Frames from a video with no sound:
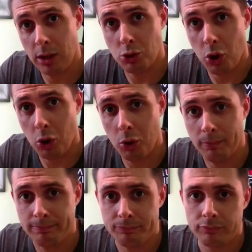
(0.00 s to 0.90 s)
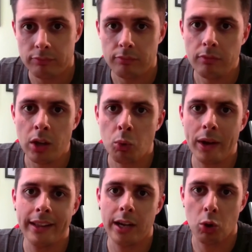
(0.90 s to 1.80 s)
gioco
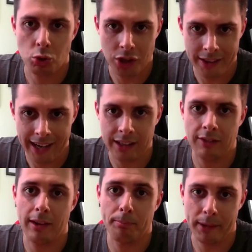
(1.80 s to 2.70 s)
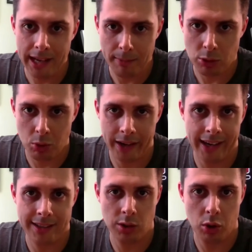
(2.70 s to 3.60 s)
quindi concentratevi prima sulla
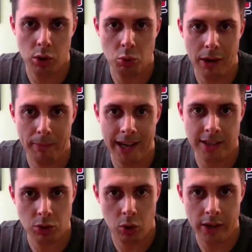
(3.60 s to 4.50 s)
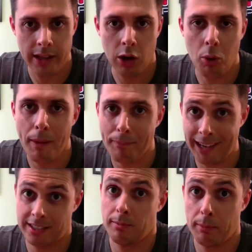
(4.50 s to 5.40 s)
creazione di una base solida come
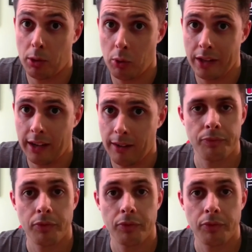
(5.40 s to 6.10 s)
massima priorità.